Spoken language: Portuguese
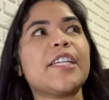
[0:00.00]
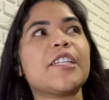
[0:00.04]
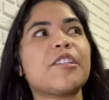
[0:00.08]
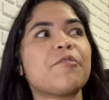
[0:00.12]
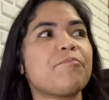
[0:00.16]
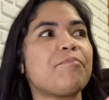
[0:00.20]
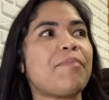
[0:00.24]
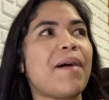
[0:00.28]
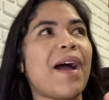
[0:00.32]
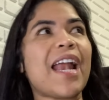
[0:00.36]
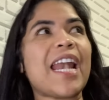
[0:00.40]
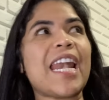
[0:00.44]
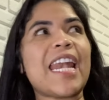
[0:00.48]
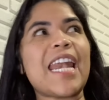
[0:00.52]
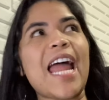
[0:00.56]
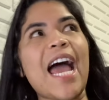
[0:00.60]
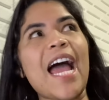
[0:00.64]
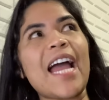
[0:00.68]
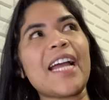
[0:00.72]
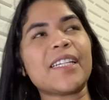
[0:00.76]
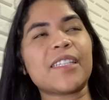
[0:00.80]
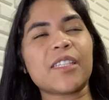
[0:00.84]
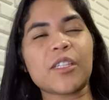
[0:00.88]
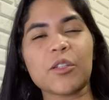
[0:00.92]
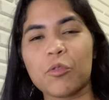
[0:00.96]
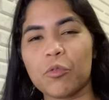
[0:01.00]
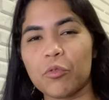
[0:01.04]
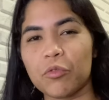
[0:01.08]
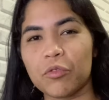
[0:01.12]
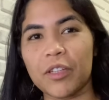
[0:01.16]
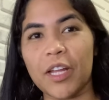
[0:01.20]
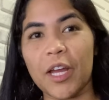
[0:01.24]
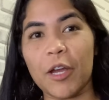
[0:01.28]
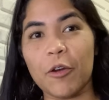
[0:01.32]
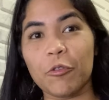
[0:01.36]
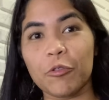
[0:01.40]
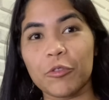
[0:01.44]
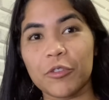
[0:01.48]
espalhar esse
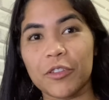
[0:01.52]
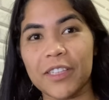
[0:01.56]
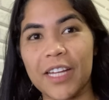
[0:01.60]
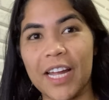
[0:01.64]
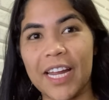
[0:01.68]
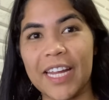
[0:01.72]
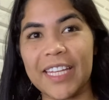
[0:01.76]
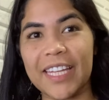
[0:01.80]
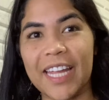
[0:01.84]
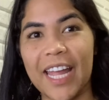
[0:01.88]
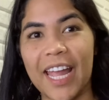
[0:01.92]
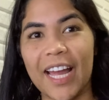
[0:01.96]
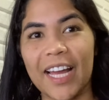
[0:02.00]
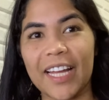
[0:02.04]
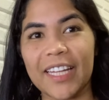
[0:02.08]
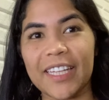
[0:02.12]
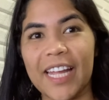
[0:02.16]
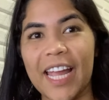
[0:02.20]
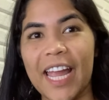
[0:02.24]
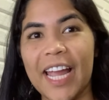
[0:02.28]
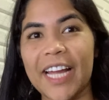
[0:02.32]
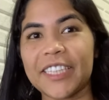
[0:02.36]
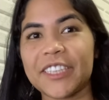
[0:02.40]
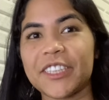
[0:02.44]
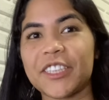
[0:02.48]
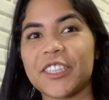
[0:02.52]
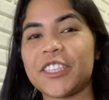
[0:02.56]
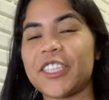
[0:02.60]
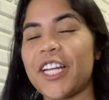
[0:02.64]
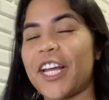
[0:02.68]
conteúdo na internet.